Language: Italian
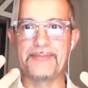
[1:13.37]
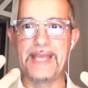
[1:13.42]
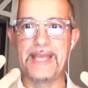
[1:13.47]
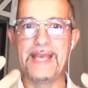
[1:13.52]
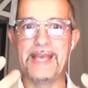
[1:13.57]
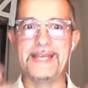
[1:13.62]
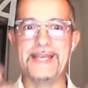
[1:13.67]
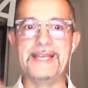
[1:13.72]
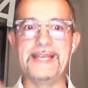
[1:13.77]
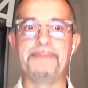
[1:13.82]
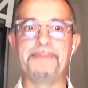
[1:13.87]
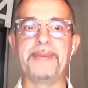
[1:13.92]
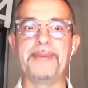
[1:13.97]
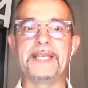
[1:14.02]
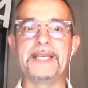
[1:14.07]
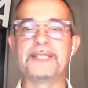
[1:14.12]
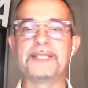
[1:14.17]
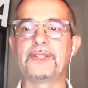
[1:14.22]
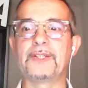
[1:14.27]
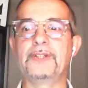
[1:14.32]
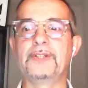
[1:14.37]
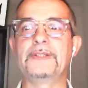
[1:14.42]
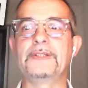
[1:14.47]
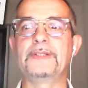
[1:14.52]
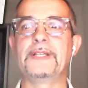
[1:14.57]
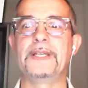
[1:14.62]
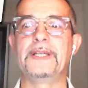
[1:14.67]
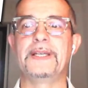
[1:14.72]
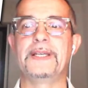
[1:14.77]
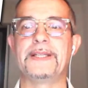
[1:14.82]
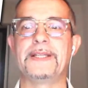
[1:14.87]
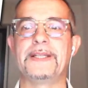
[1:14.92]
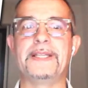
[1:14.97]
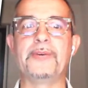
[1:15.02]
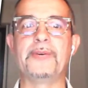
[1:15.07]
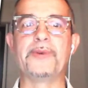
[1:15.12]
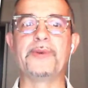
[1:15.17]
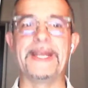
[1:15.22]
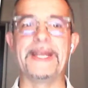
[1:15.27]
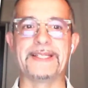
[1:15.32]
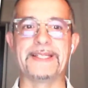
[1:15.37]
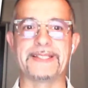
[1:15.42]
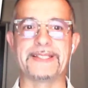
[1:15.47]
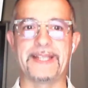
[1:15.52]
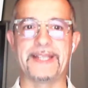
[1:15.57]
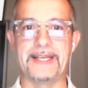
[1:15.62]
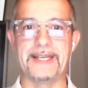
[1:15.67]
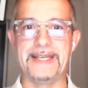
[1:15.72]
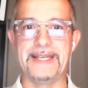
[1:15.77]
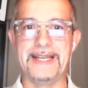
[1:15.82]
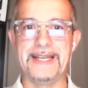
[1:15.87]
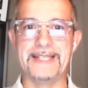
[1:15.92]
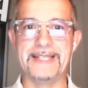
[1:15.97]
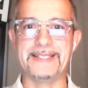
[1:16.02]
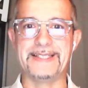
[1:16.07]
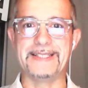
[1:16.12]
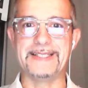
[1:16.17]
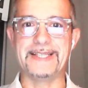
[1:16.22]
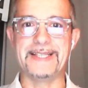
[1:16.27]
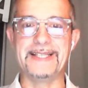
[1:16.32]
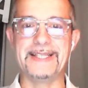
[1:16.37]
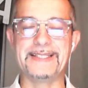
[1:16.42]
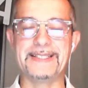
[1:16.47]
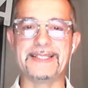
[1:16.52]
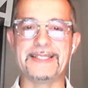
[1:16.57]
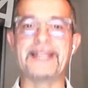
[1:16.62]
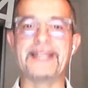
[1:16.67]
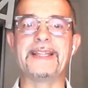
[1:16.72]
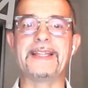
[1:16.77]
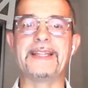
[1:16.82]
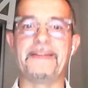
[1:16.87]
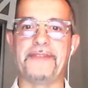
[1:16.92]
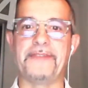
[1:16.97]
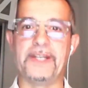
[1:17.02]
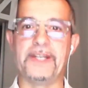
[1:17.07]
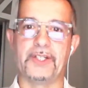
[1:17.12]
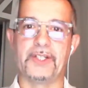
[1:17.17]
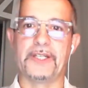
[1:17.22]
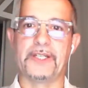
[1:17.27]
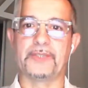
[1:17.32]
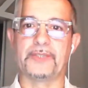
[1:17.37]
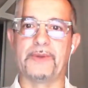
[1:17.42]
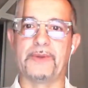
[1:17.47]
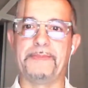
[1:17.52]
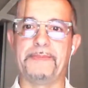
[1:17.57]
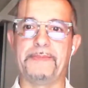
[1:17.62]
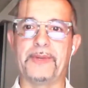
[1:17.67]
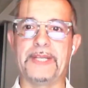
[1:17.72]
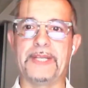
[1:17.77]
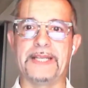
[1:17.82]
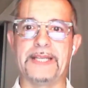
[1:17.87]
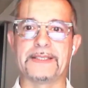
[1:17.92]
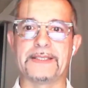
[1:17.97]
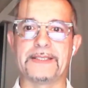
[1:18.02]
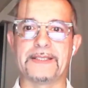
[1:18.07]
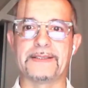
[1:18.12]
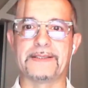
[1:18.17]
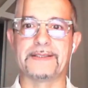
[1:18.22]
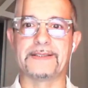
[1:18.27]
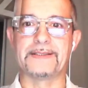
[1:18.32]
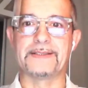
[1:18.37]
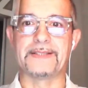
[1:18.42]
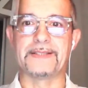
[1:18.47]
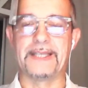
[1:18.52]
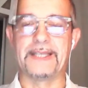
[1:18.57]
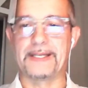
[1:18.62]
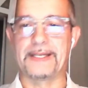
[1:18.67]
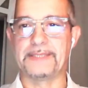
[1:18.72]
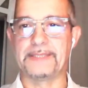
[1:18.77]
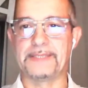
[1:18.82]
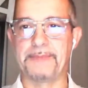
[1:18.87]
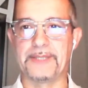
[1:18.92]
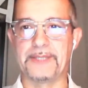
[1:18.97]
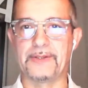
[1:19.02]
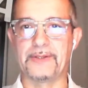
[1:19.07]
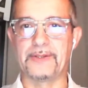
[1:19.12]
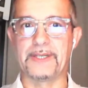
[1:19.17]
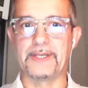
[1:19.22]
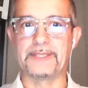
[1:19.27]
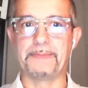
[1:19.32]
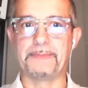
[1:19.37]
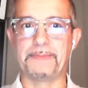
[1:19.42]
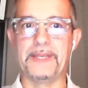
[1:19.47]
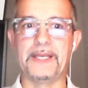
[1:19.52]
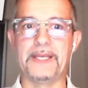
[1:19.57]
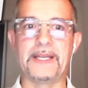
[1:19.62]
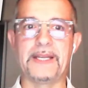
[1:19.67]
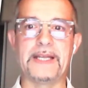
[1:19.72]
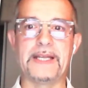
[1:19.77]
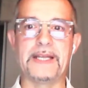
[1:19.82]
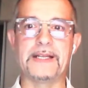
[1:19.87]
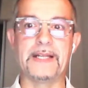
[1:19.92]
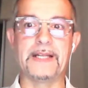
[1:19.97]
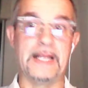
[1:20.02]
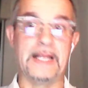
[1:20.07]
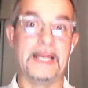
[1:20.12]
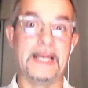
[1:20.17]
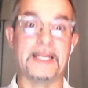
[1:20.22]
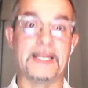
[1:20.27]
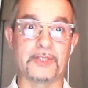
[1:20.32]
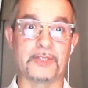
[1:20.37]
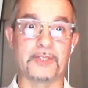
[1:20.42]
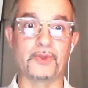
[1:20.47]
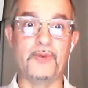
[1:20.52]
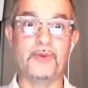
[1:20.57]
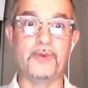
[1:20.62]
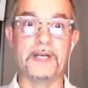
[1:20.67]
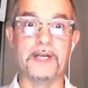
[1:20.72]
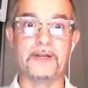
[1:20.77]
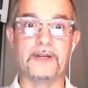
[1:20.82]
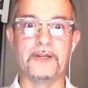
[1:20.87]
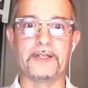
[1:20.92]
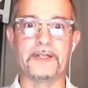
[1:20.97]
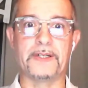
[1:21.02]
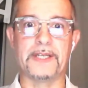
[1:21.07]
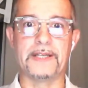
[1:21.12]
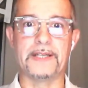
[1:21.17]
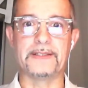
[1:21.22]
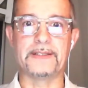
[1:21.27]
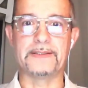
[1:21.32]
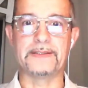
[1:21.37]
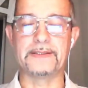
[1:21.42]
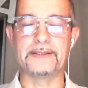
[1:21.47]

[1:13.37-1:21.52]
Il peso di un essere nell'esistenza definisce la sua importanza, il rispetto che ispira, la sua gloria.